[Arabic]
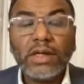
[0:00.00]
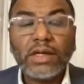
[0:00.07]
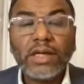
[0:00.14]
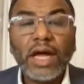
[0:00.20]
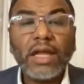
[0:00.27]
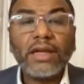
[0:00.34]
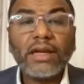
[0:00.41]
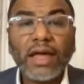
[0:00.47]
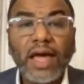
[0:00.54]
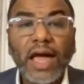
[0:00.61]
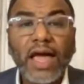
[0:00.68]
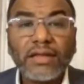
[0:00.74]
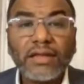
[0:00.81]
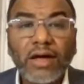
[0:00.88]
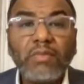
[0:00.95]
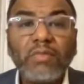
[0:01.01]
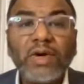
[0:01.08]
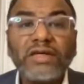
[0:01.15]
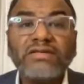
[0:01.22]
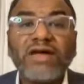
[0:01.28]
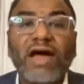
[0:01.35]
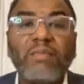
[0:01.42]
كان القاده هم
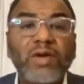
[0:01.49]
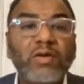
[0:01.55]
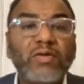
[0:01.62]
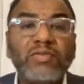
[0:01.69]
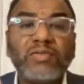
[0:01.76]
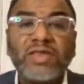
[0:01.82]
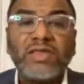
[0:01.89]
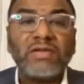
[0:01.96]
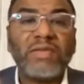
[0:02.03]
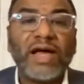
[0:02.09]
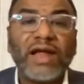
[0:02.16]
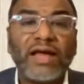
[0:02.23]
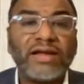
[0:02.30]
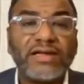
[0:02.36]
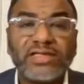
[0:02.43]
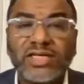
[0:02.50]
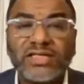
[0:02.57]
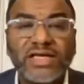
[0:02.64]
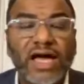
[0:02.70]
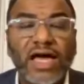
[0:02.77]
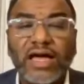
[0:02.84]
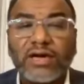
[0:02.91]
يتحملون مثل ما الان
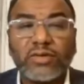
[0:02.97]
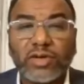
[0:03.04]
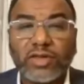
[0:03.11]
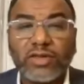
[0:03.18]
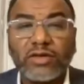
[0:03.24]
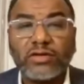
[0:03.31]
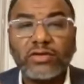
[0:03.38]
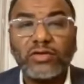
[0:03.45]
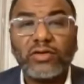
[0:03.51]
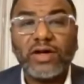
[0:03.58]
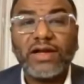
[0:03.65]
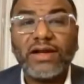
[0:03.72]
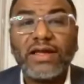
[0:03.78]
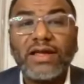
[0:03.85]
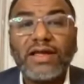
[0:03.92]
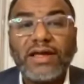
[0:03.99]
الجزائر وكثير دول